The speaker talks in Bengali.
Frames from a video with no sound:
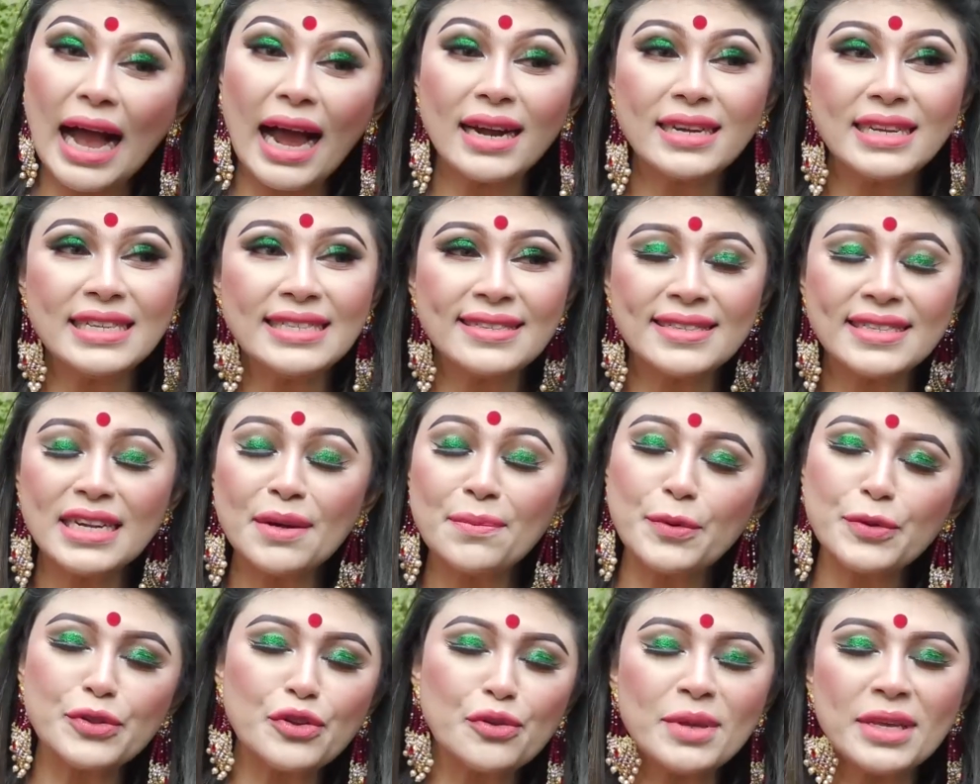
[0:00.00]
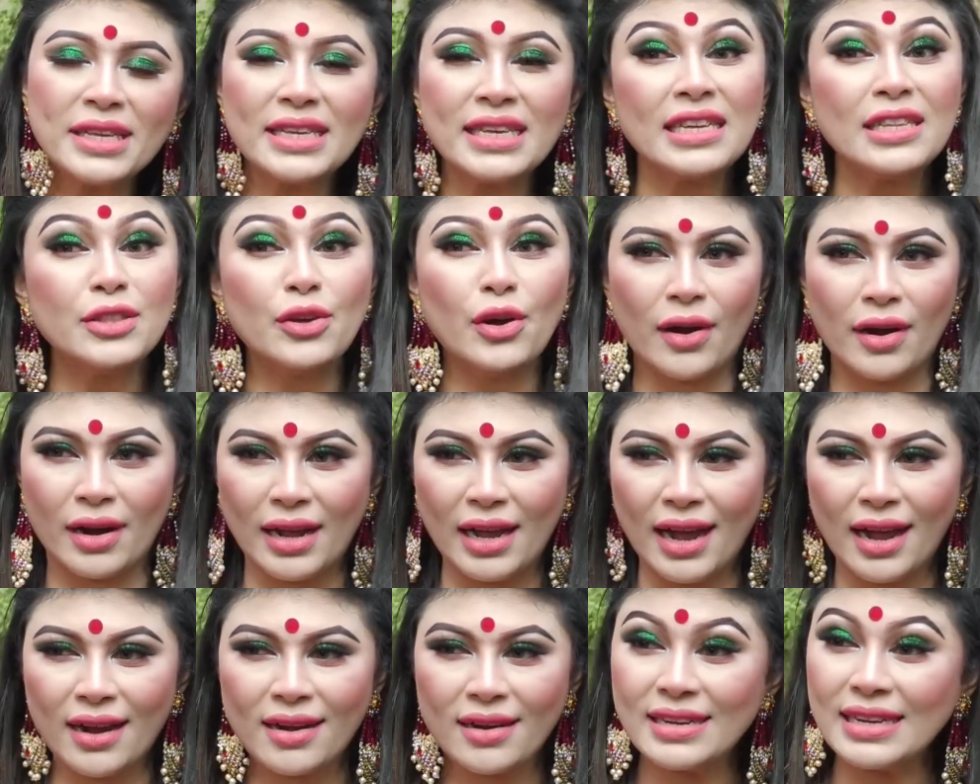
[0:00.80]
আর্টিস্টের প্রথমে কি
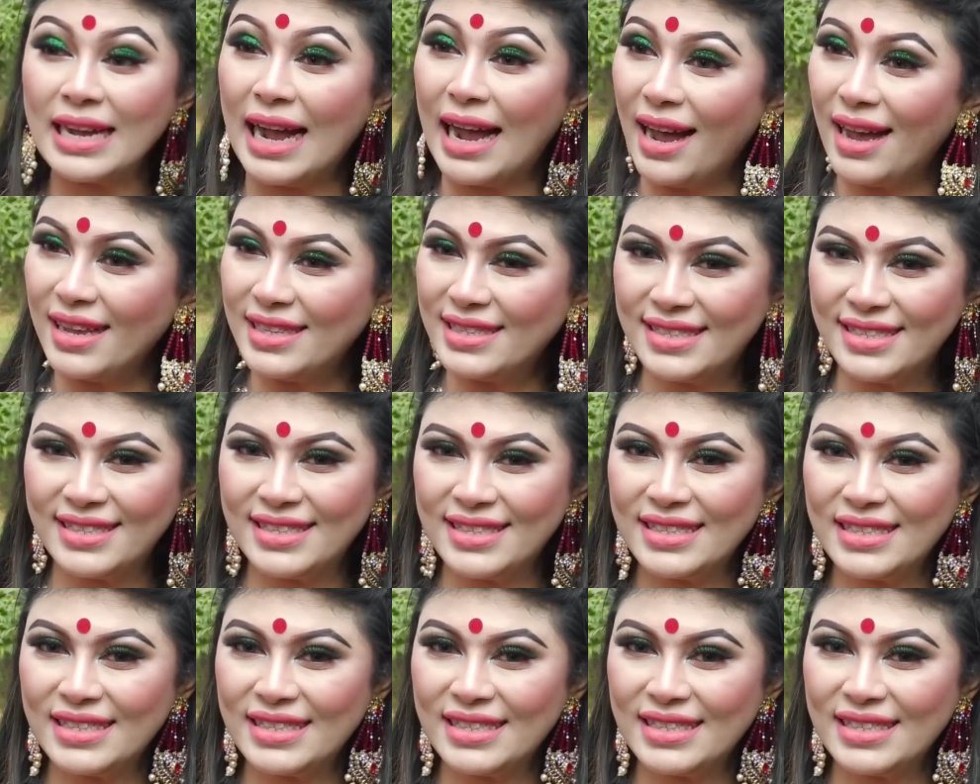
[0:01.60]
দরকার কাজ